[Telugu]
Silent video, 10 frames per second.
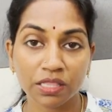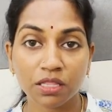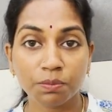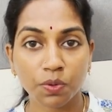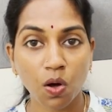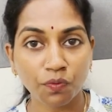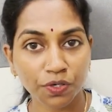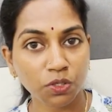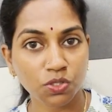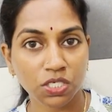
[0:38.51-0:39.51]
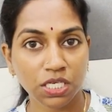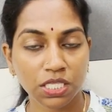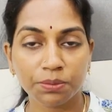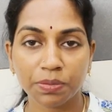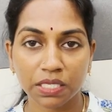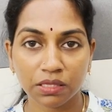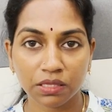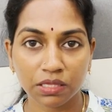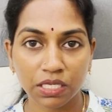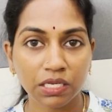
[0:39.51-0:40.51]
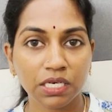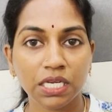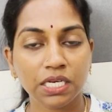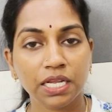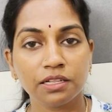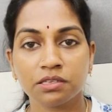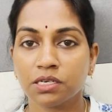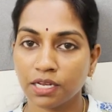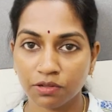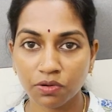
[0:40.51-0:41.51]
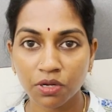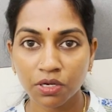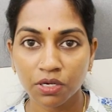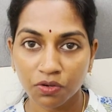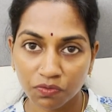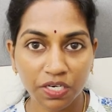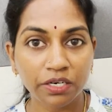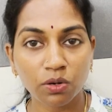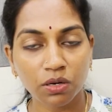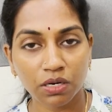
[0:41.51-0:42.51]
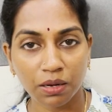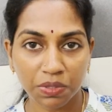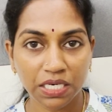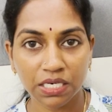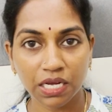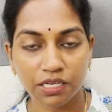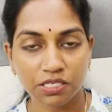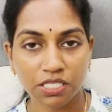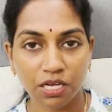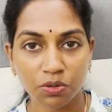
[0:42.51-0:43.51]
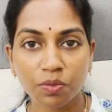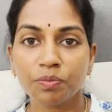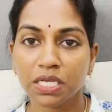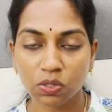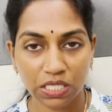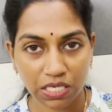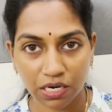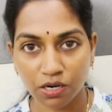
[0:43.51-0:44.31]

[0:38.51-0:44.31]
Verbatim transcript: ఎంత ప్రాఫిట్ వచ్చేది ప్రతి డీటెయిల్స్ నేను వీడియోలో కంప్లీట్గా ఇస్తాను మీకు ఏదైనా